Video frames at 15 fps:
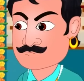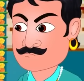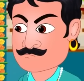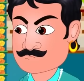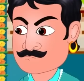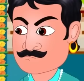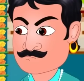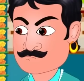
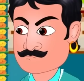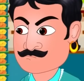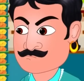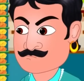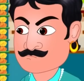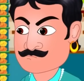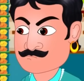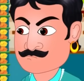అందుకే
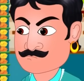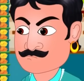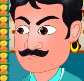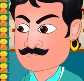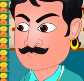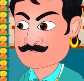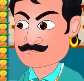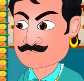మిమ్మల్ని
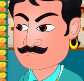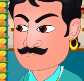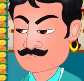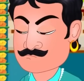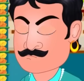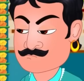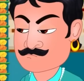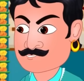పిలిచాను
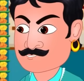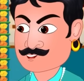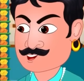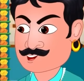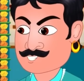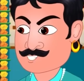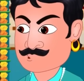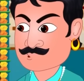
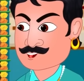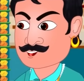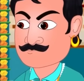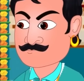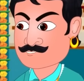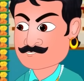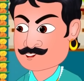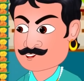
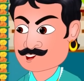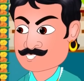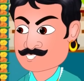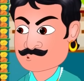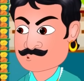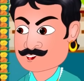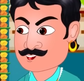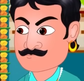ఇదంతా ఏదో
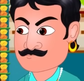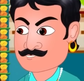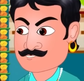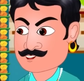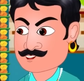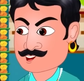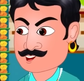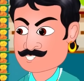మాయలా ఉంది
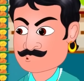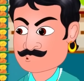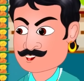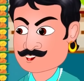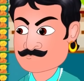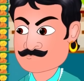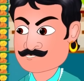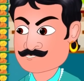
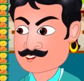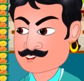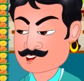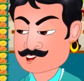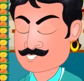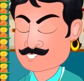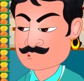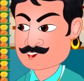నాకెందుకో
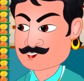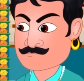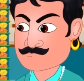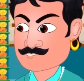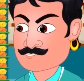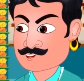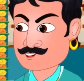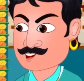మీపైన
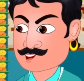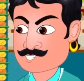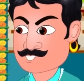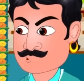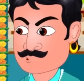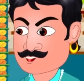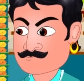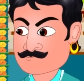అనుమానంగా ఉంది
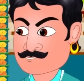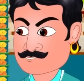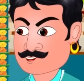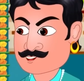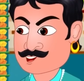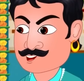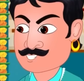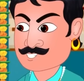
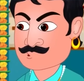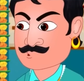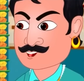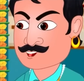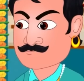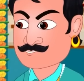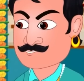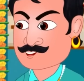నేను
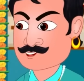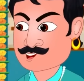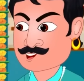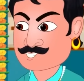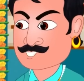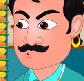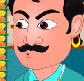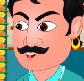స్వామికి
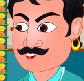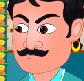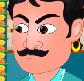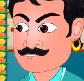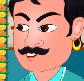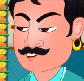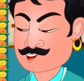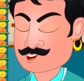నగలు
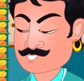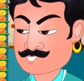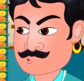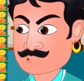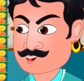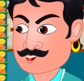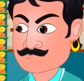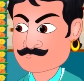సమర్పించినట్టు మీకు
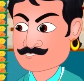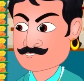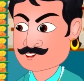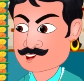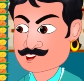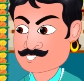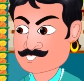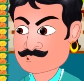తప్ప
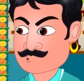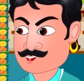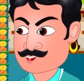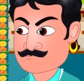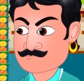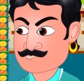ఊర్లో ఎవరికీ